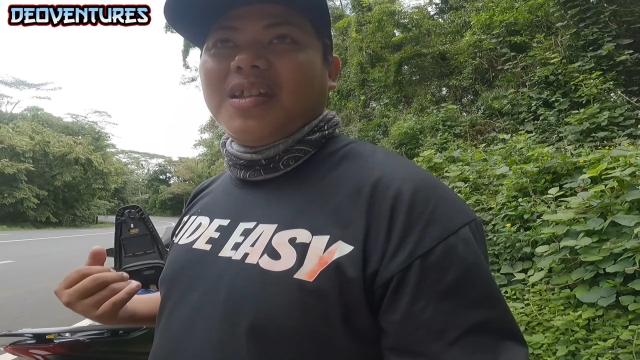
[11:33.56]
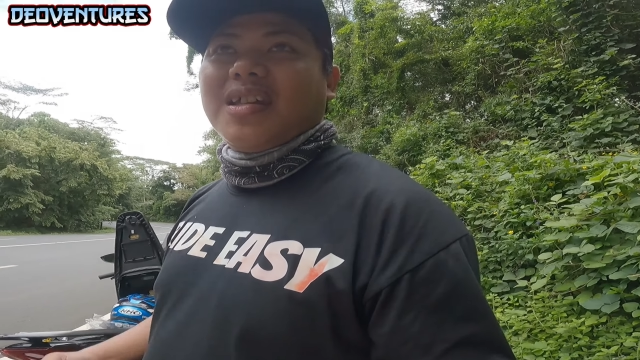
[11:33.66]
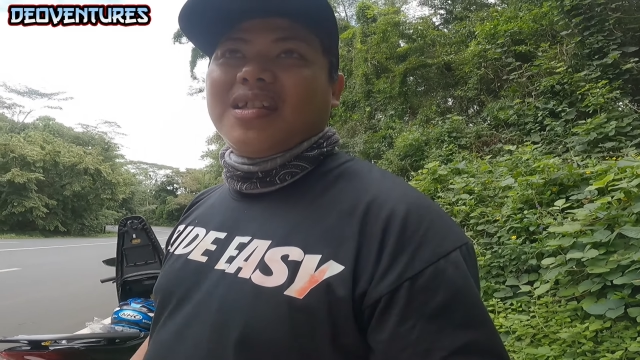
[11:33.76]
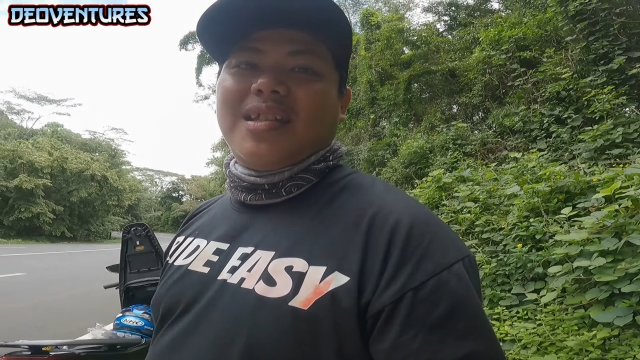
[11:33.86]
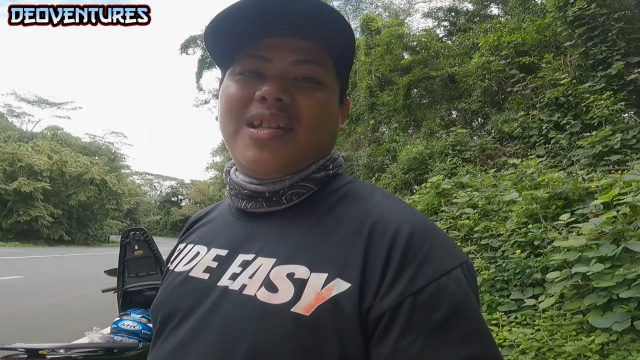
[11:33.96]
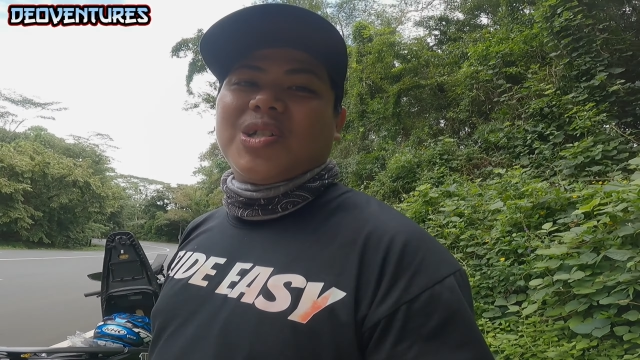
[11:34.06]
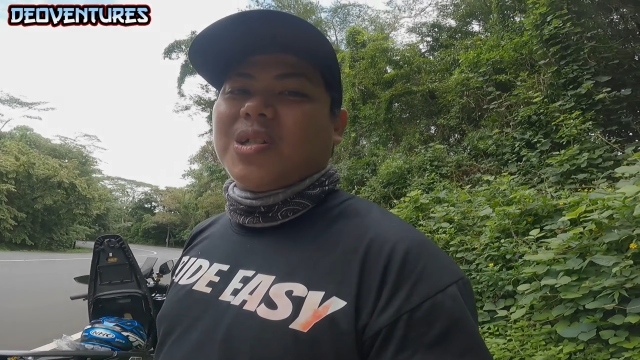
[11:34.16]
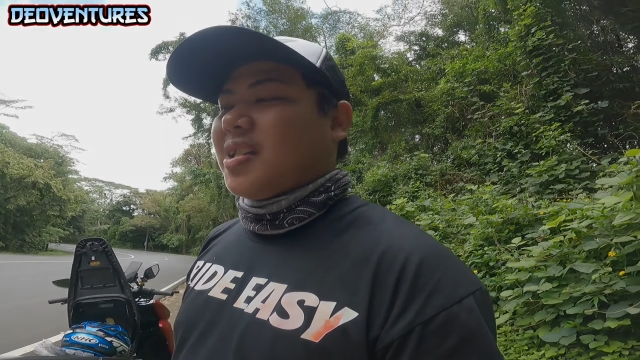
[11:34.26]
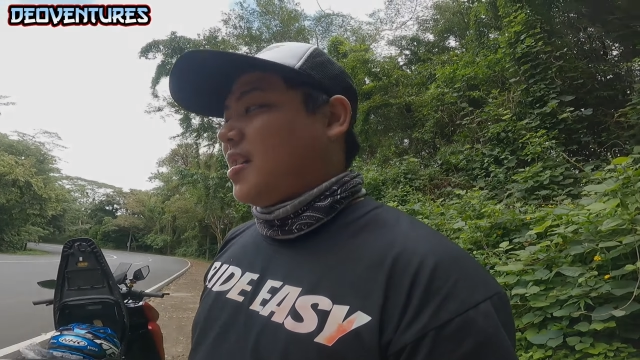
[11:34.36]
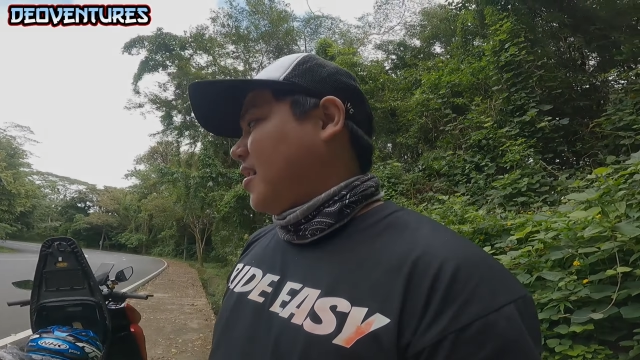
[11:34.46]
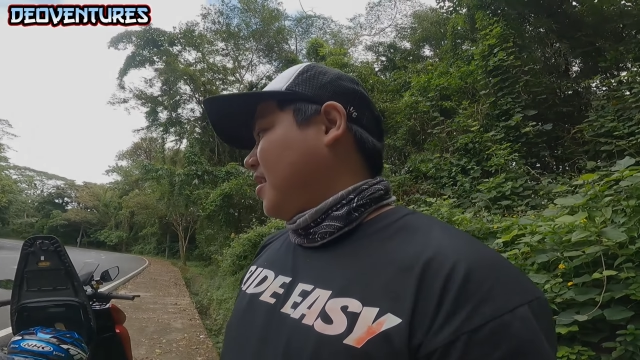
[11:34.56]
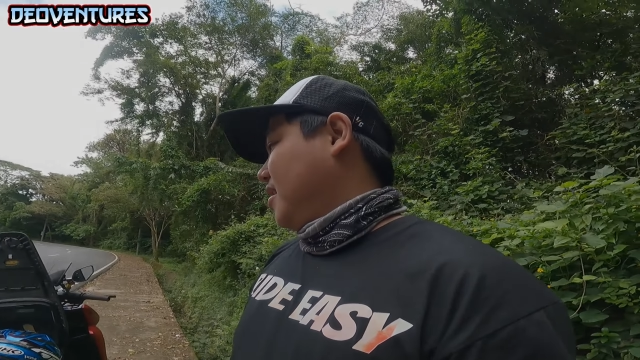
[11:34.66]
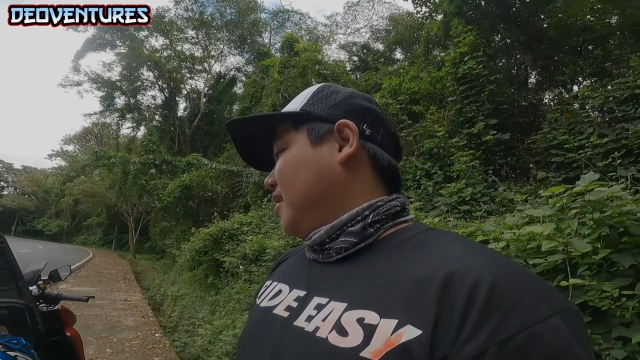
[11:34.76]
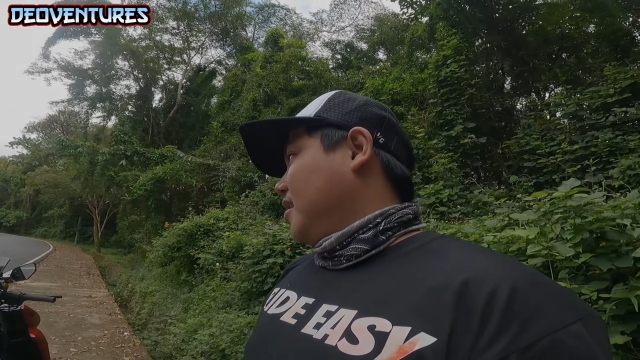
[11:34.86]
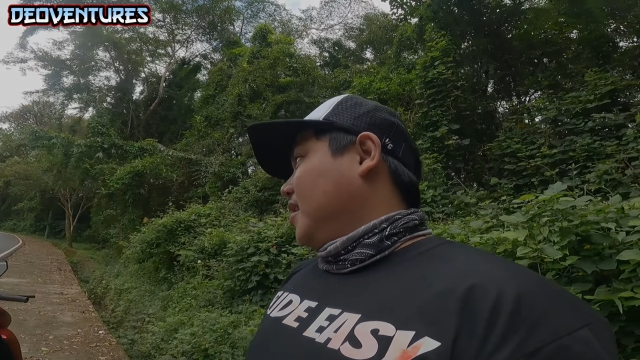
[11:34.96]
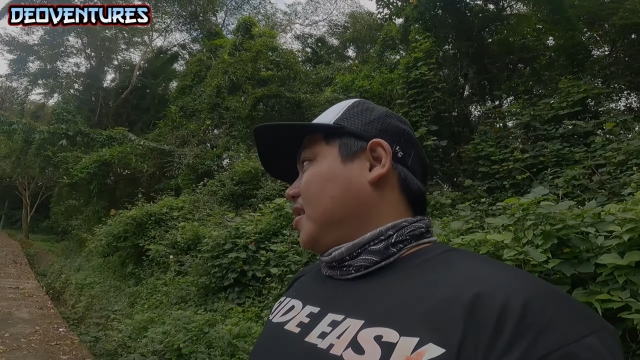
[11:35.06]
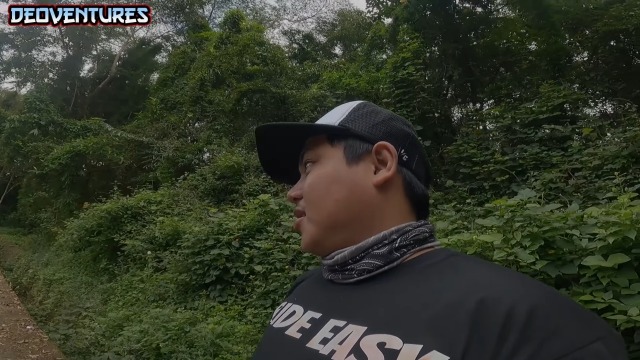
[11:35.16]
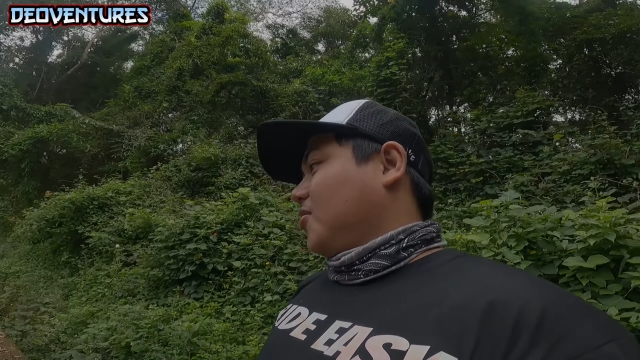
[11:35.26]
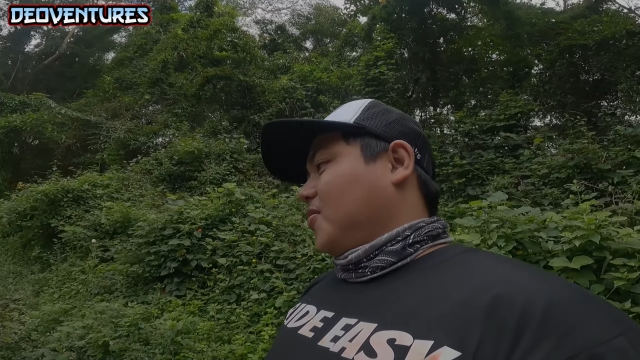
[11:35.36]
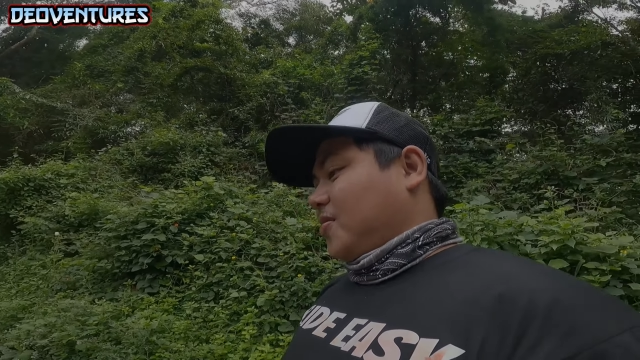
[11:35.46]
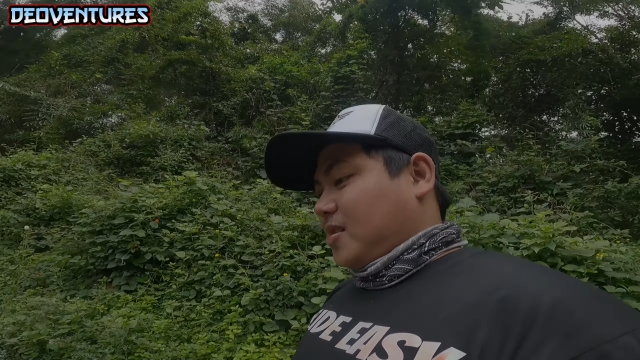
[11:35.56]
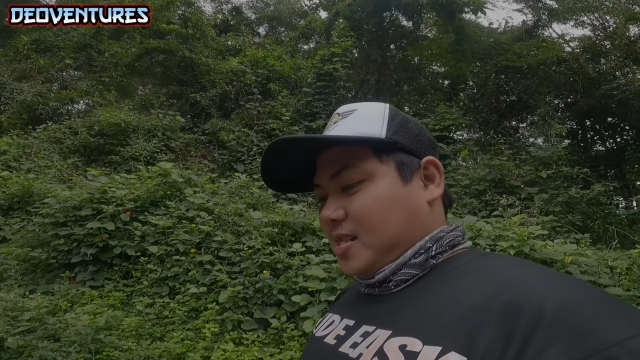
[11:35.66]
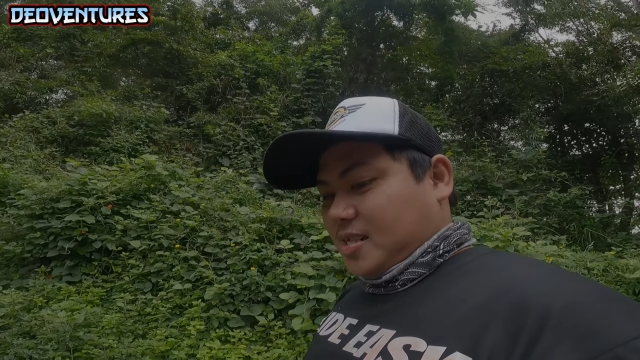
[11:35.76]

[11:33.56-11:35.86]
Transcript: print and t-shirt. So,